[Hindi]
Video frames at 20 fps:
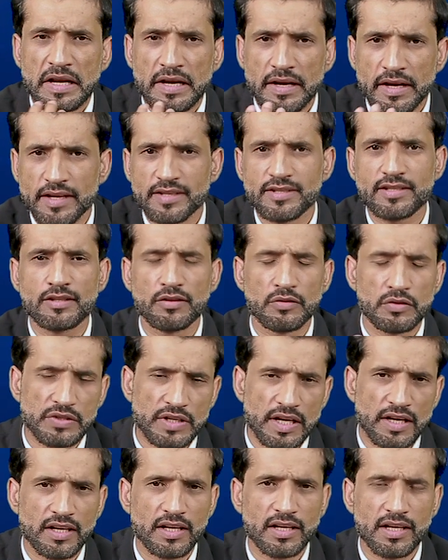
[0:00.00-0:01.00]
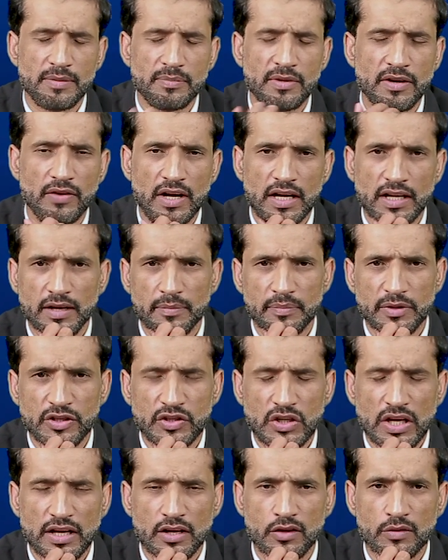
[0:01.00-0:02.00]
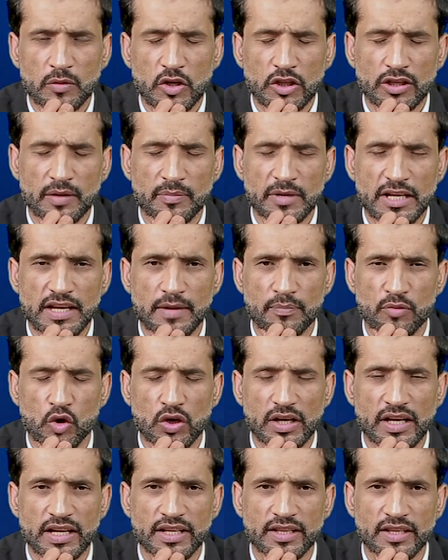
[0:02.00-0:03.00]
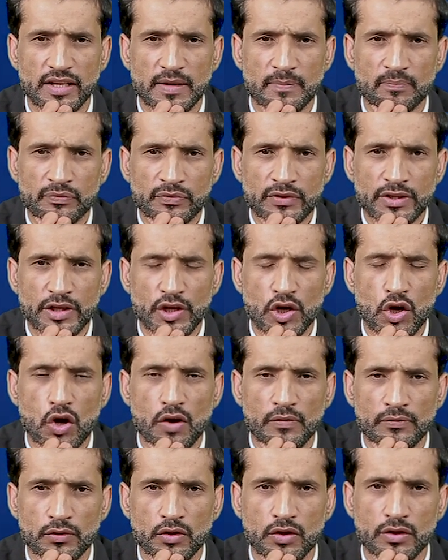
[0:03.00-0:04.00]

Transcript: में नज्द उसके करीब ये वाक़ पेश आया और मोहतरमा ये भूल गई थी कि ऑफ